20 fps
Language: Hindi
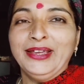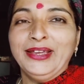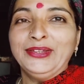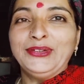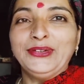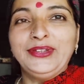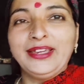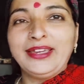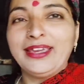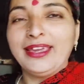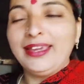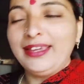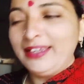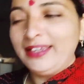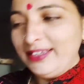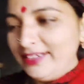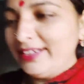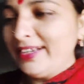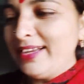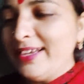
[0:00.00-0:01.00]
तो देखिए
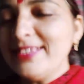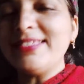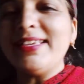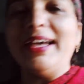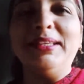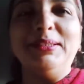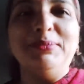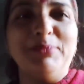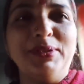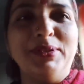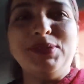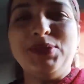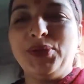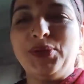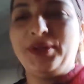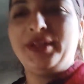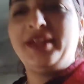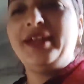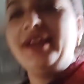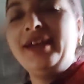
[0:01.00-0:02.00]
इनका साथ मत
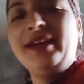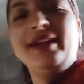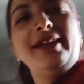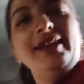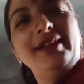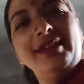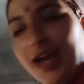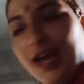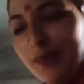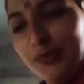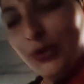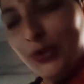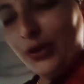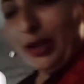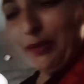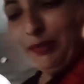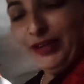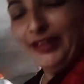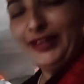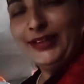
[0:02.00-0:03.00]
छोड़िए ये आपको
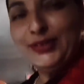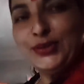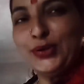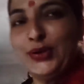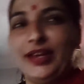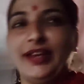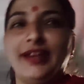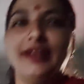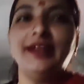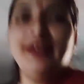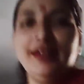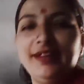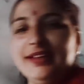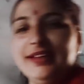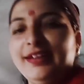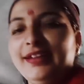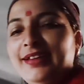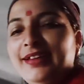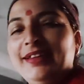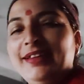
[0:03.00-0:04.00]
कभी नहीं छोड़ेंगी
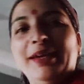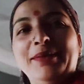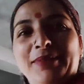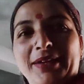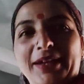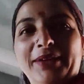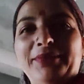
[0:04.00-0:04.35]
ये मेरा